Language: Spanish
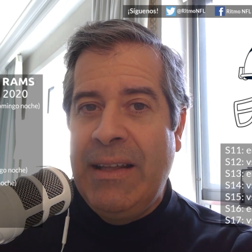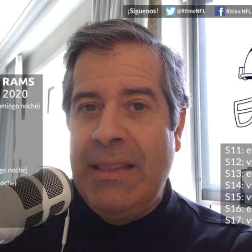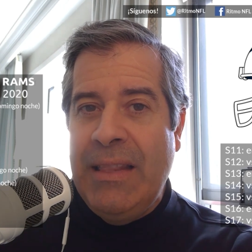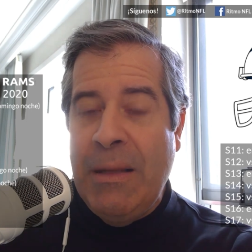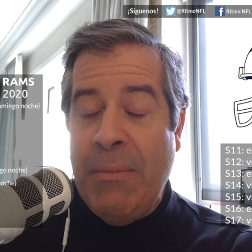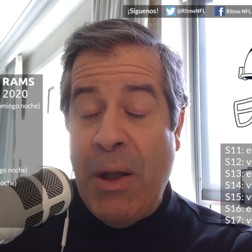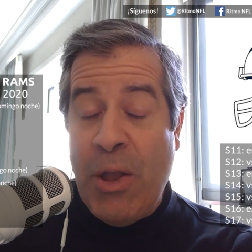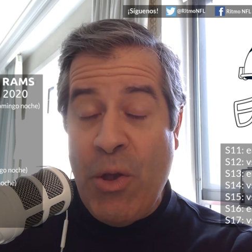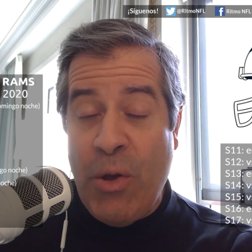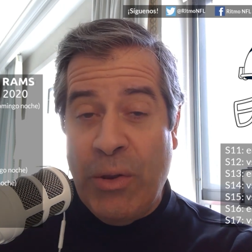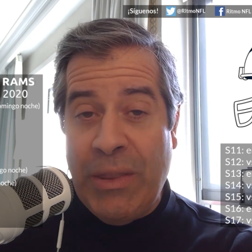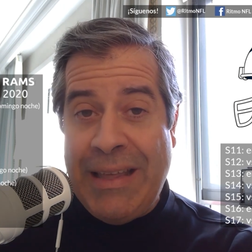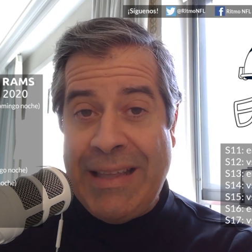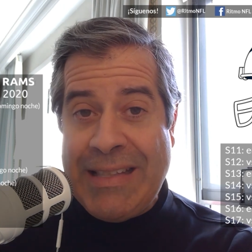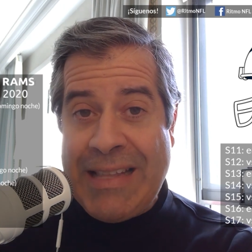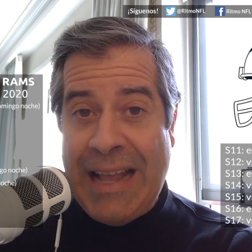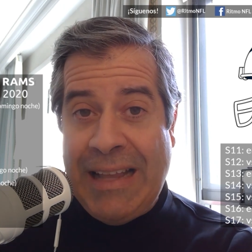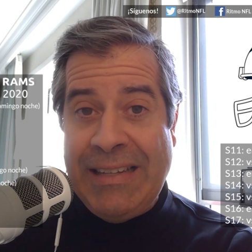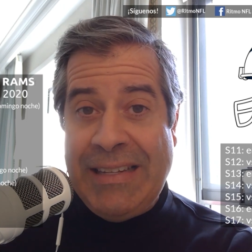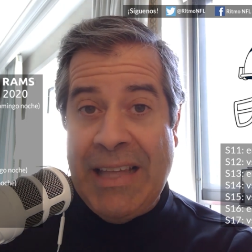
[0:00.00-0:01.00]
de mayor
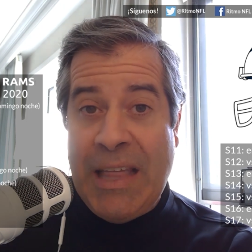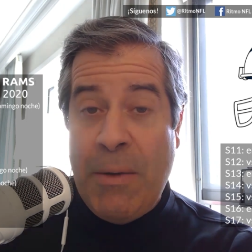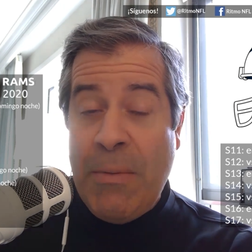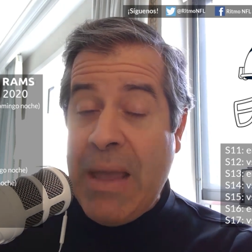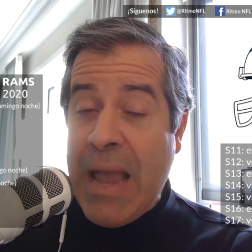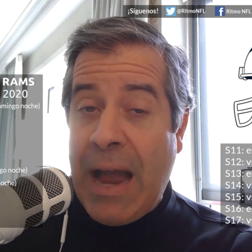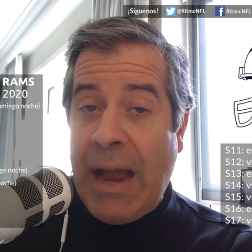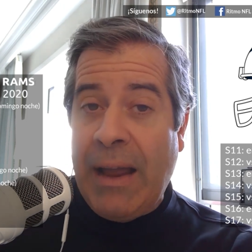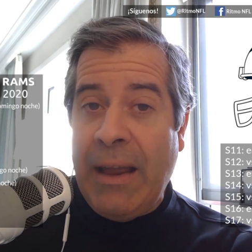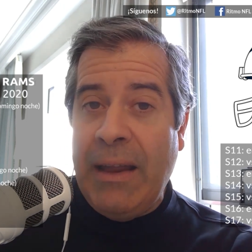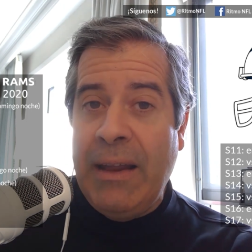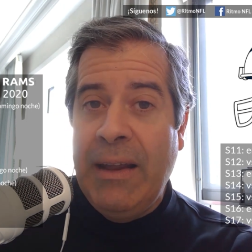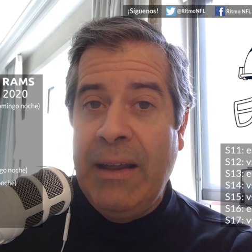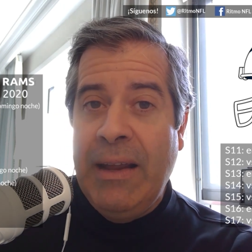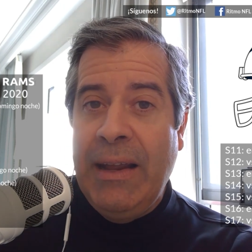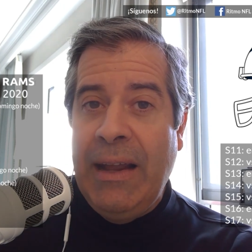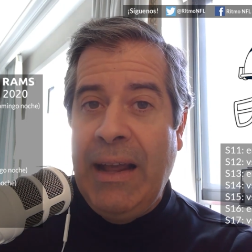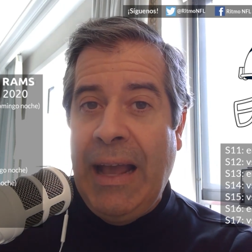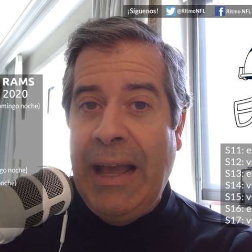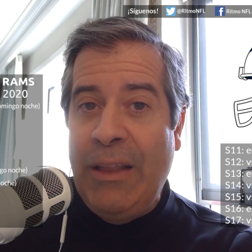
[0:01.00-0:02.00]
distancia de viaje
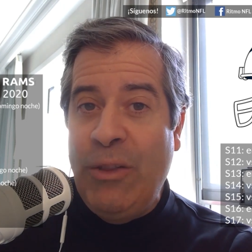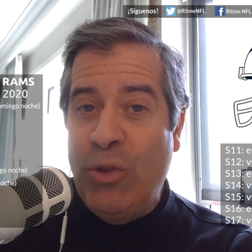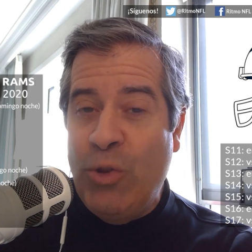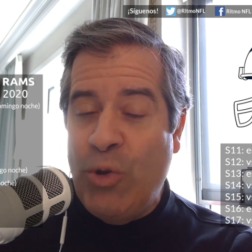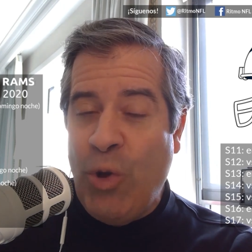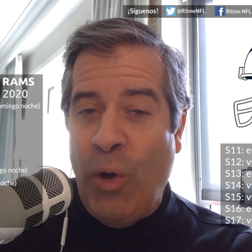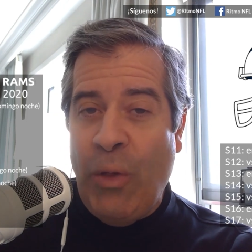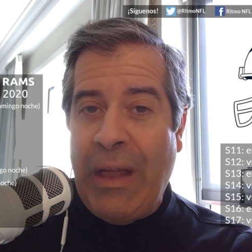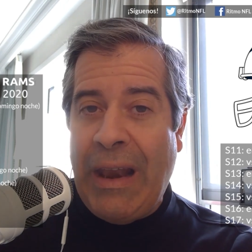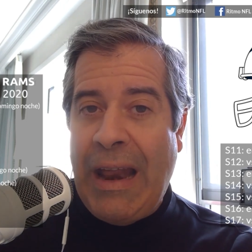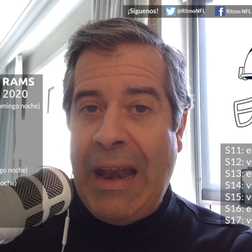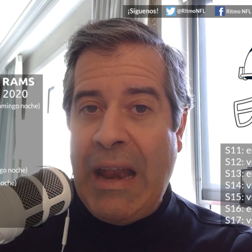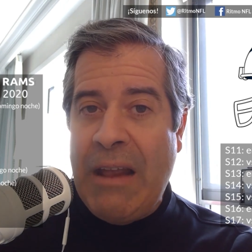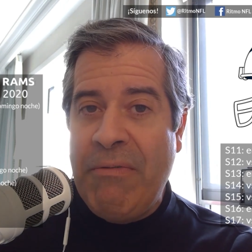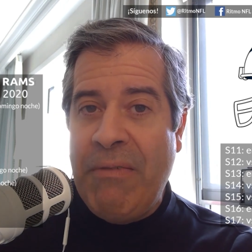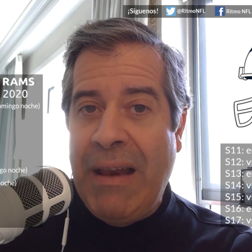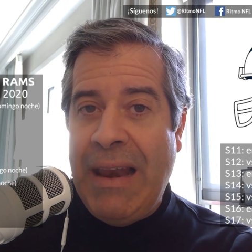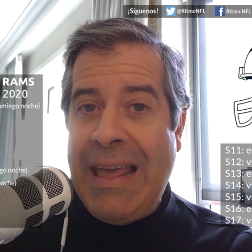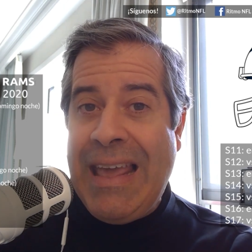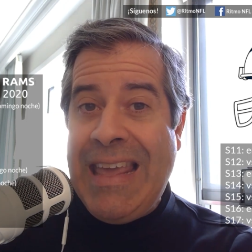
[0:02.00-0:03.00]
en toda la
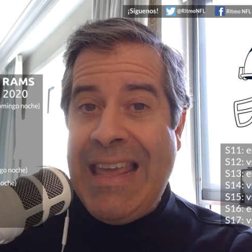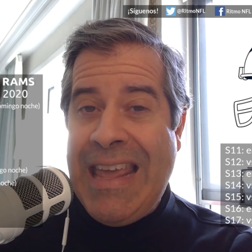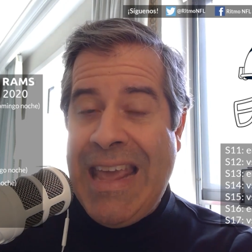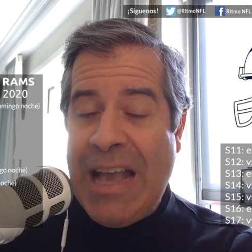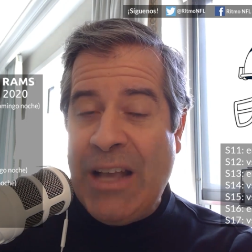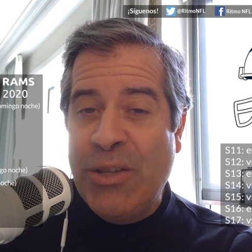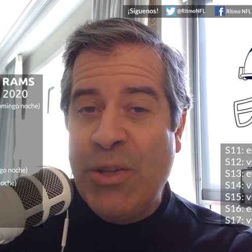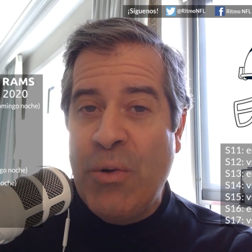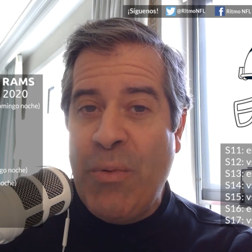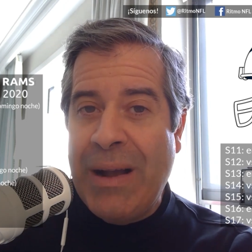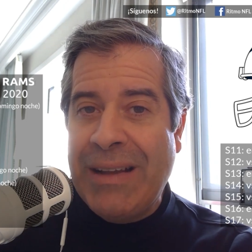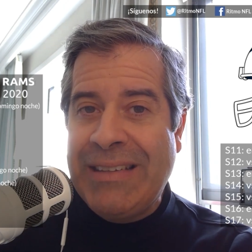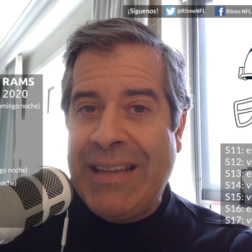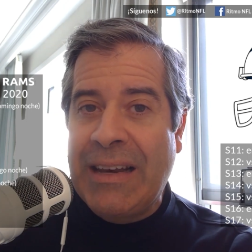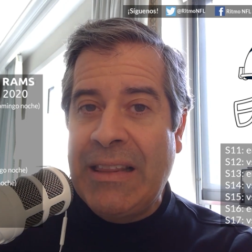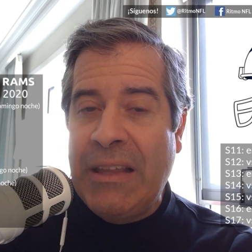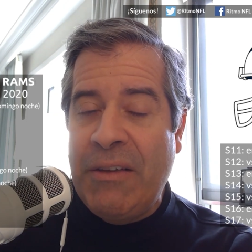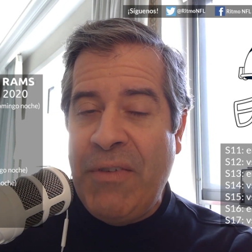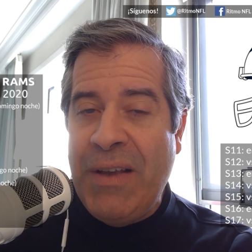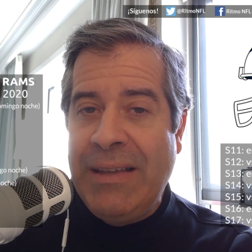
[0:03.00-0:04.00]
NFL y eso va a
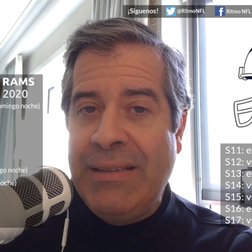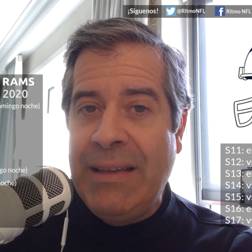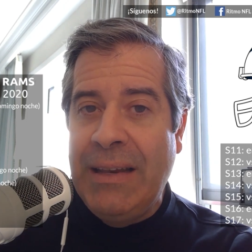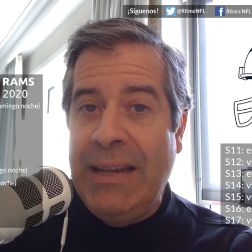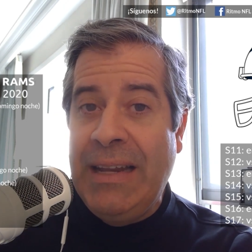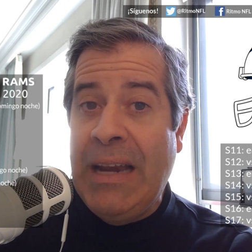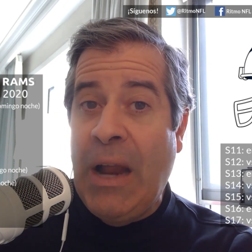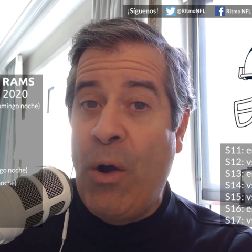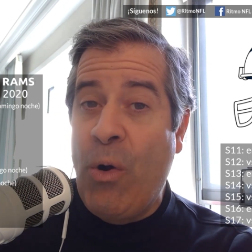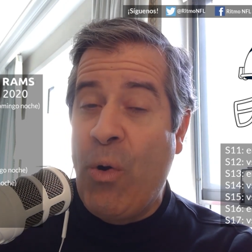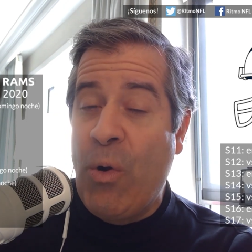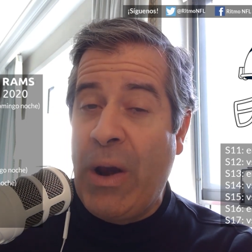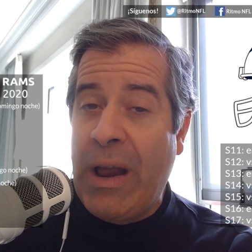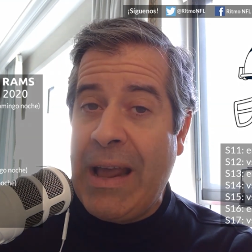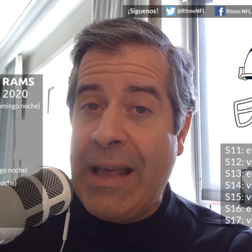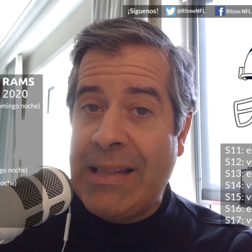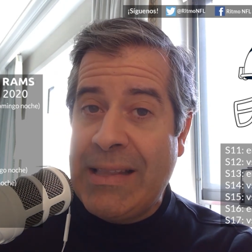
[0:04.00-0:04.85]
ser difícil. Inauguran